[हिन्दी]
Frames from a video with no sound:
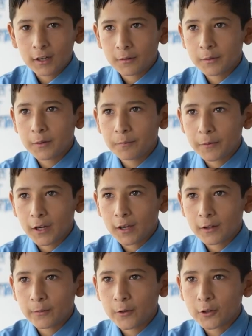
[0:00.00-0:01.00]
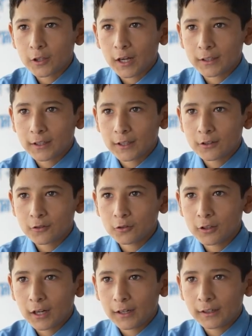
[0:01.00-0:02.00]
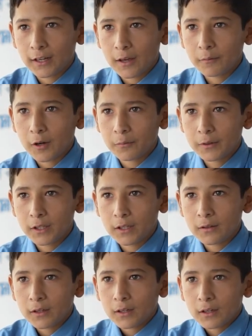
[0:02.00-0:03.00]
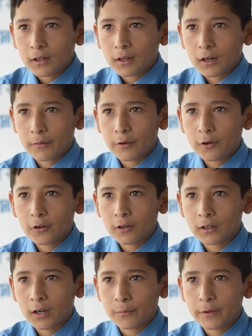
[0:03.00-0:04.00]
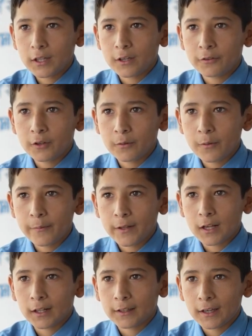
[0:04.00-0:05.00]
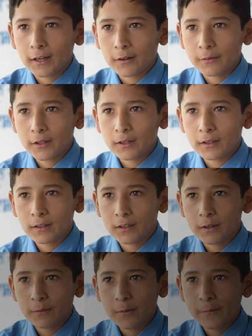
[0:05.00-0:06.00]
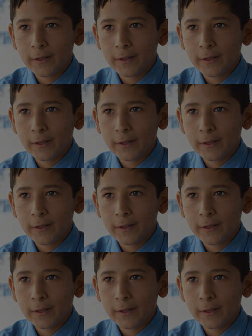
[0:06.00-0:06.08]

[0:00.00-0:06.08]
हैं कभी प्रेयर भी हो जाती है स्कूल आने टाइम कभी नहीं कभी को कभी लिफ्ट भी मिल जाती है कभी नहीं भी